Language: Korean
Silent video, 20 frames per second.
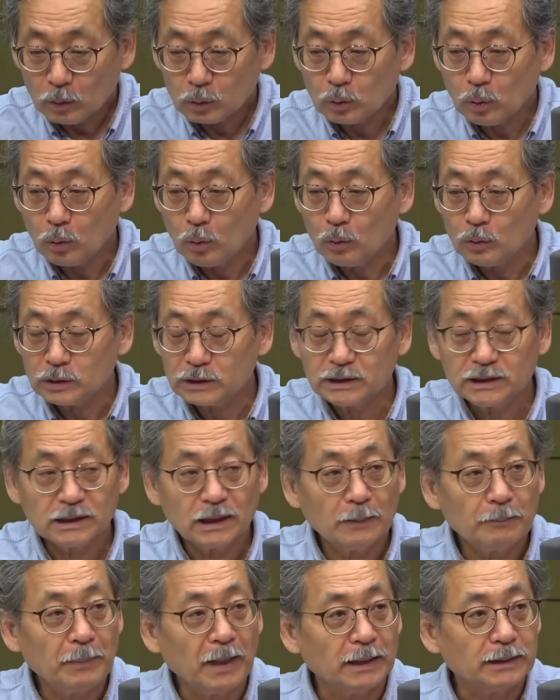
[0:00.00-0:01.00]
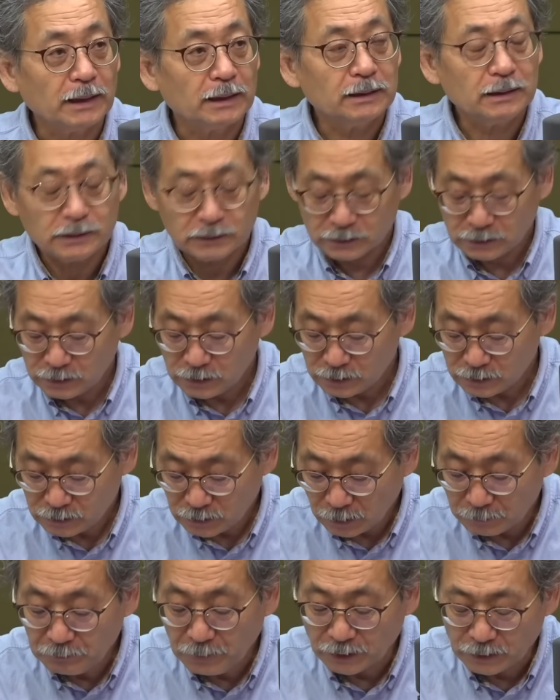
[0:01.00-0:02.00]
통칭한 바다를
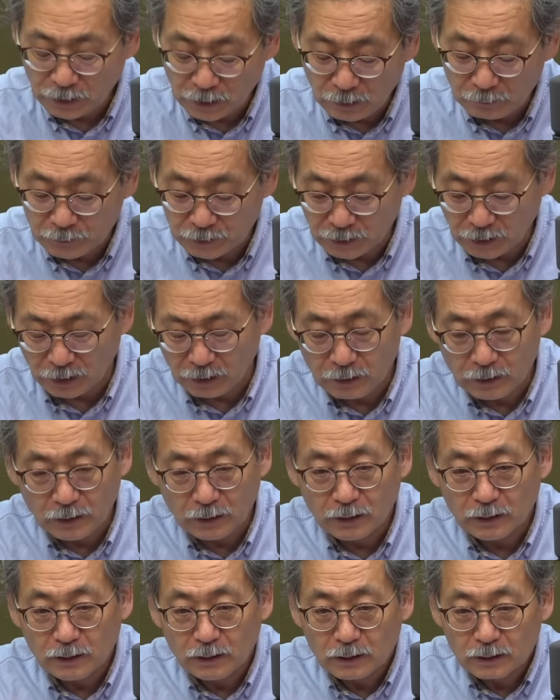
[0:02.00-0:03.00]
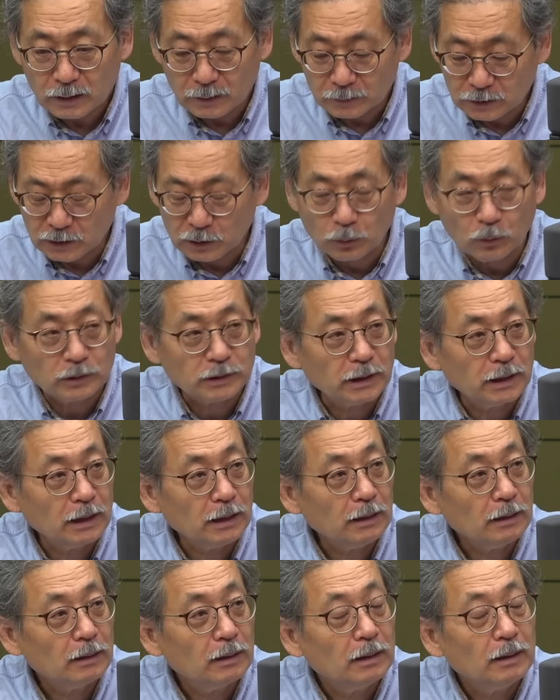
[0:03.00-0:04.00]
칠산 바다랍니다. 네. 그럼
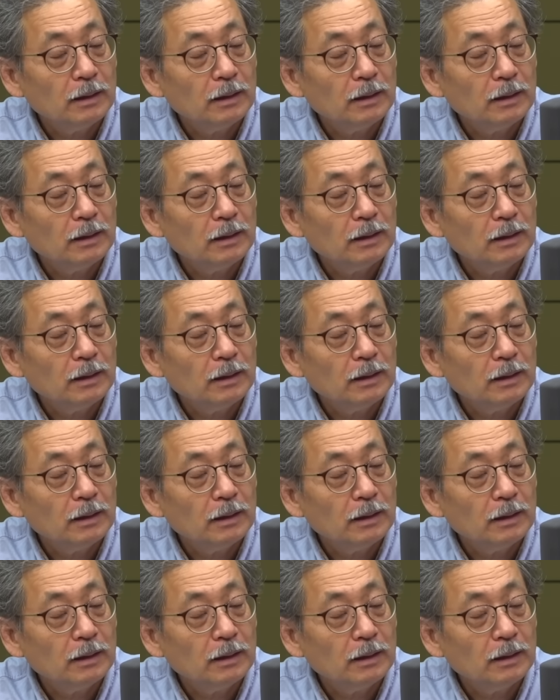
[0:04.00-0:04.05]
그곳에